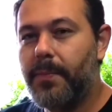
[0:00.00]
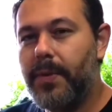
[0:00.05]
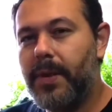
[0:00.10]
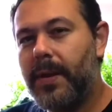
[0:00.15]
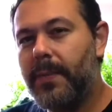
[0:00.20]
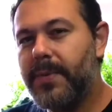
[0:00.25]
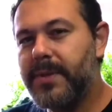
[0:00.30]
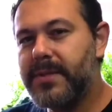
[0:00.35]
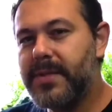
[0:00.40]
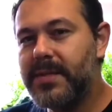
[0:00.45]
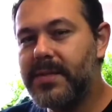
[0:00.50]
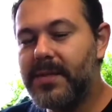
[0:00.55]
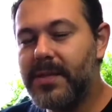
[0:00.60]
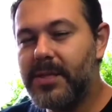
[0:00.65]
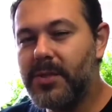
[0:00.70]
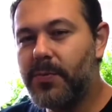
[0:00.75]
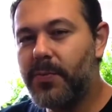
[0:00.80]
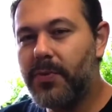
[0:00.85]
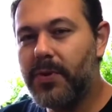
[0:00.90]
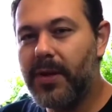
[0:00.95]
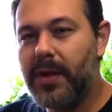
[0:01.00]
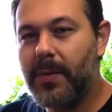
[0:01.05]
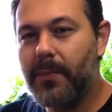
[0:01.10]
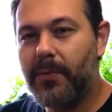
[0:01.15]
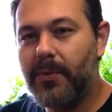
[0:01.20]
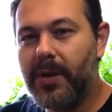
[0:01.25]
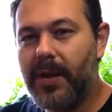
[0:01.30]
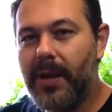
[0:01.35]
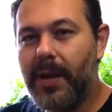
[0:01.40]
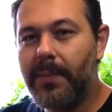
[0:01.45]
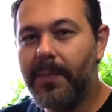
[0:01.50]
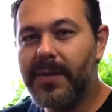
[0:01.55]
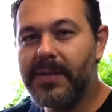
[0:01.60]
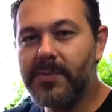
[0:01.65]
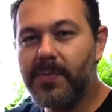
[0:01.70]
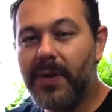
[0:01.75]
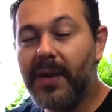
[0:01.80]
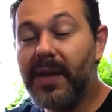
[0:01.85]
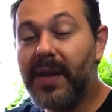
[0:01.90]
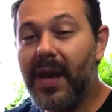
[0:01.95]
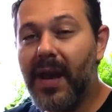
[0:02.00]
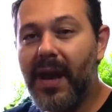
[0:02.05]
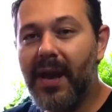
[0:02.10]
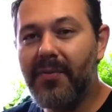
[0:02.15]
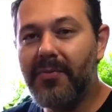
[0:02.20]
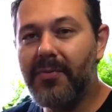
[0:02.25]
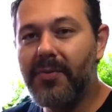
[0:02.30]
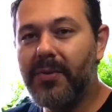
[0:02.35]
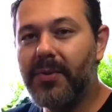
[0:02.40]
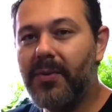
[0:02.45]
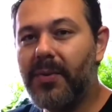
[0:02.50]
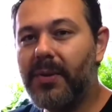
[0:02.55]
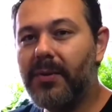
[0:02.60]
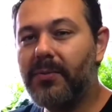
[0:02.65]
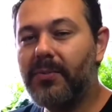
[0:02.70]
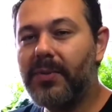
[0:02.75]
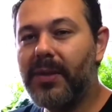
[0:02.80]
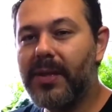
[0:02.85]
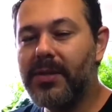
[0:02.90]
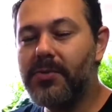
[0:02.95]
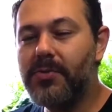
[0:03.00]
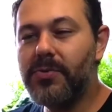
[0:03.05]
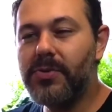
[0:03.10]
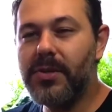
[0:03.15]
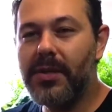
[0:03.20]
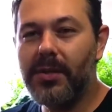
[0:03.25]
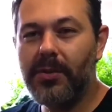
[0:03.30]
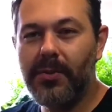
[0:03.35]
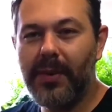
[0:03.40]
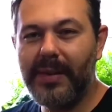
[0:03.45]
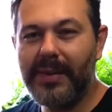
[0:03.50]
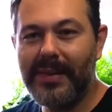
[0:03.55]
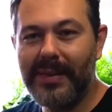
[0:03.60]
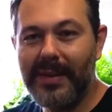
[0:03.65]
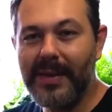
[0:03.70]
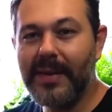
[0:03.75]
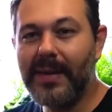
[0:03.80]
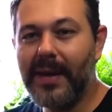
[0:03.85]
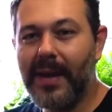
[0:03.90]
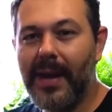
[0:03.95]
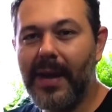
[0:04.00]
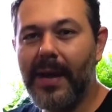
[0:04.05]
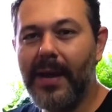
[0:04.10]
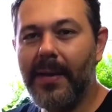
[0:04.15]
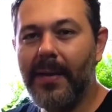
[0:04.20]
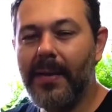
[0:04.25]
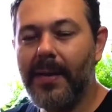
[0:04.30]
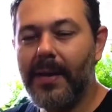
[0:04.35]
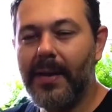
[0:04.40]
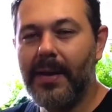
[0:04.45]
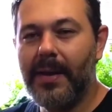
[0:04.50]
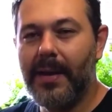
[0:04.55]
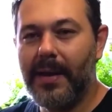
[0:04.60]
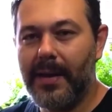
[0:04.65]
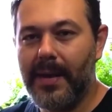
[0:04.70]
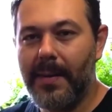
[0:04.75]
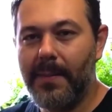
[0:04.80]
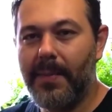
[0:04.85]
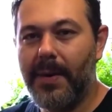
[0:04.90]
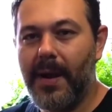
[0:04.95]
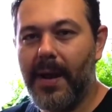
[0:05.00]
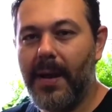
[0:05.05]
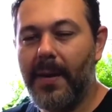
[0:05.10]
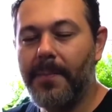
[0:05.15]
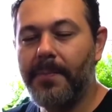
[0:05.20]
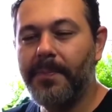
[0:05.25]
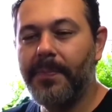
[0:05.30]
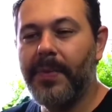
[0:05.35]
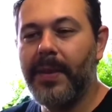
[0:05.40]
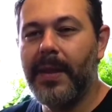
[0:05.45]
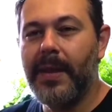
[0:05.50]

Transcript: Ele é mais resistente por quê? Porque ele é mais maleável, então ele não está sujeito a trincar, a quebrar.